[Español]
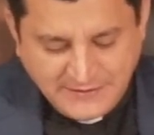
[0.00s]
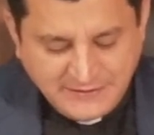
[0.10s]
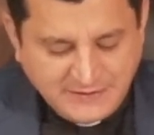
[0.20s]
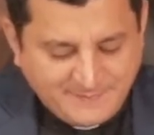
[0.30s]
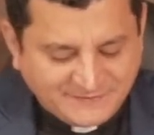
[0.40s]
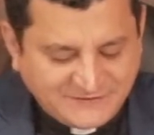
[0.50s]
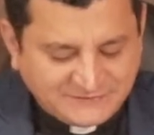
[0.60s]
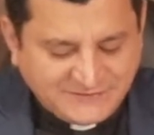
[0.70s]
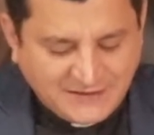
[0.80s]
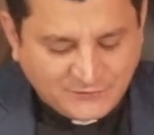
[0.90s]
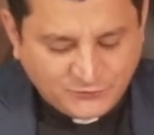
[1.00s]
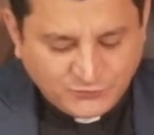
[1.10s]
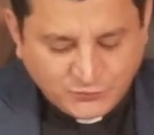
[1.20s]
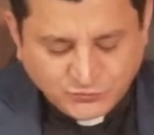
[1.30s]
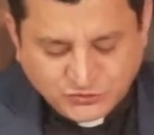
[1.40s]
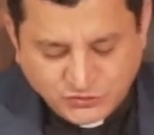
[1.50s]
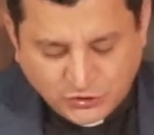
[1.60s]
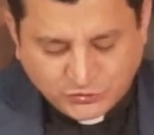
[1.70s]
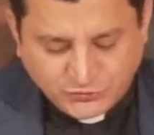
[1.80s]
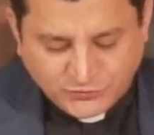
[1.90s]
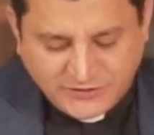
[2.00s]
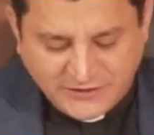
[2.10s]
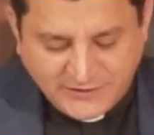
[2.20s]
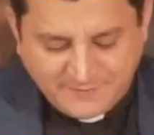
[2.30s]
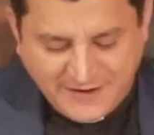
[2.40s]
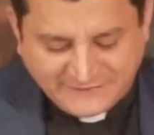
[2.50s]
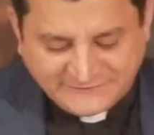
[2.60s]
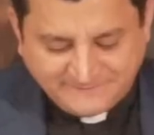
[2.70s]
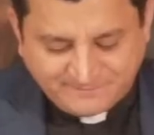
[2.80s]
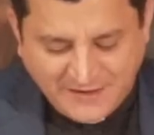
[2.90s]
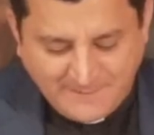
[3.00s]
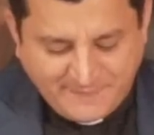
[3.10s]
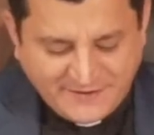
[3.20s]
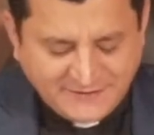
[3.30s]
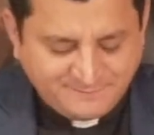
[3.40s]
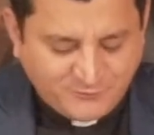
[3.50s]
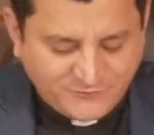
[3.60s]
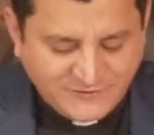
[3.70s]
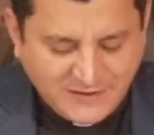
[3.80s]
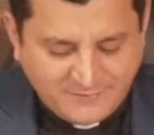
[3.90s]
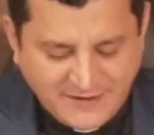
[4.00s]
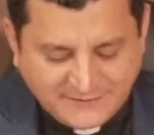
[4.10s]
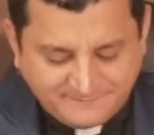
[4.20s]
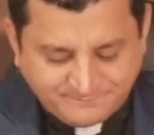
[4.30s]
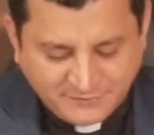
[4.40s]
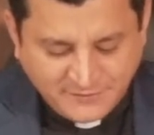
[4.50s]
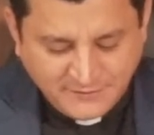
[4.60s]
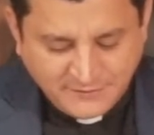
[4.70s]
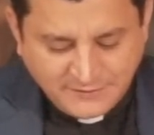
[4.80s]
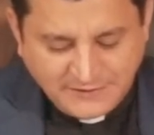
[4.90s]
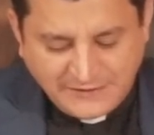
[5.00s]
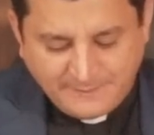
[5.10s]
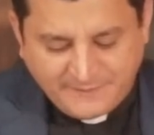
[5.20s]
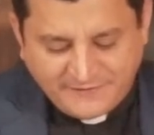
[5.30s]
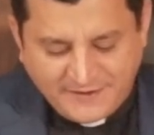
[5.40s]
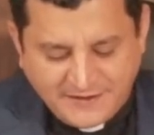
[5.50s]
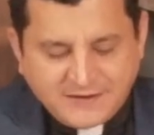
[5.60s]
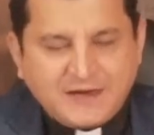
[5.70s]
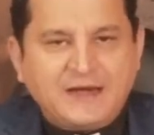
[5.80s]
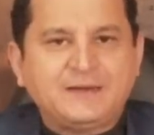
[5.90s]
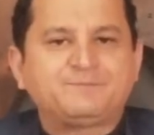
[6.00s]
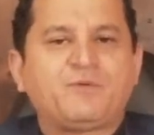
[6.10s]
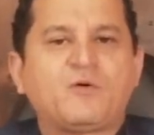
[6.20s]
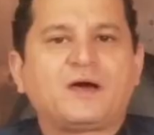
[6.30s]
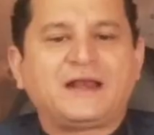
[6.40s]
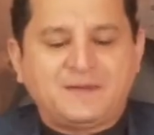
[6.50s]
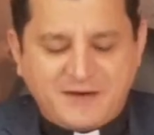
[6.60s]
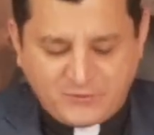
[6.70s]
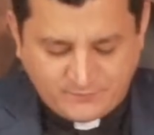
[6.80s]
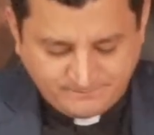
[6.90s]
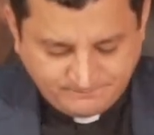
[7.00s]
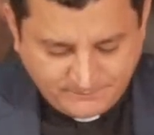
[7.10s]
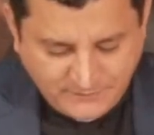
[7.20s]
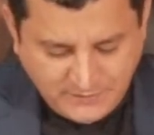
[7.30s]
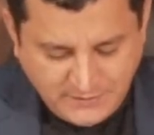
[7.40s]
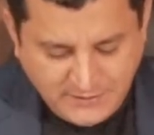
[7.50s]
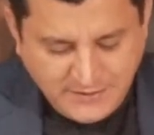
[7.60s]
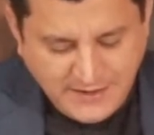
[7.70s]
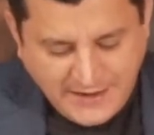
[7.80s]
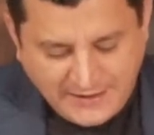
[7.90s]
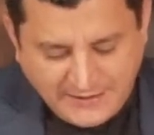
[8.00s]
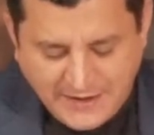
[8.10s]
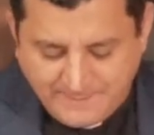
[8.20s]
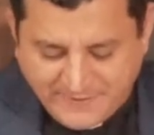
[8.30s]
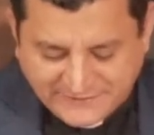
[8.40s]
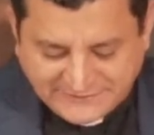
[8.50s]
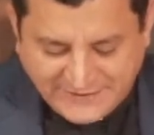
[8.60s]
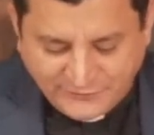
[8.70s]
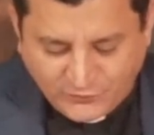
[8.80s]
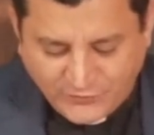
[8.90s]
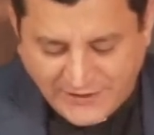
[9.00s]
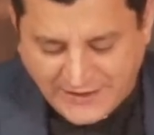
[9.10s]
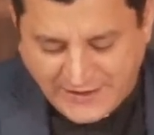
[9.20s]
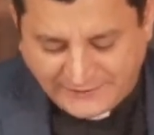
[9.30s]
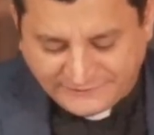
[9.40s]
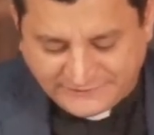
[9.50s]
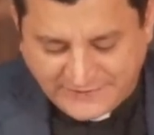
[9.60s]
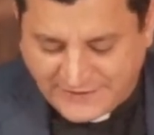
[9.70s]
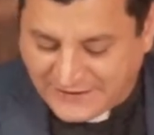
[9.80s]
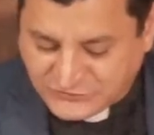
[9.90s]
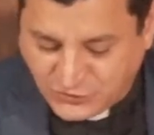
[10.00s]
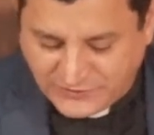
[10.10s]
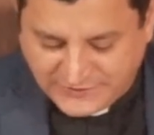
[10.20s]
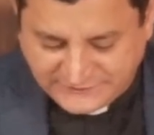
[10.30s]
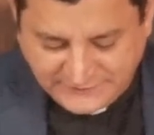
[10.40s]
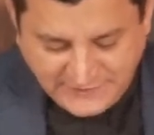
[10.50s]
Y le presentaron un sordo que además apenas podía hablar, y le piden que le imponga la mano. Él, apartándolo de la gente a solas,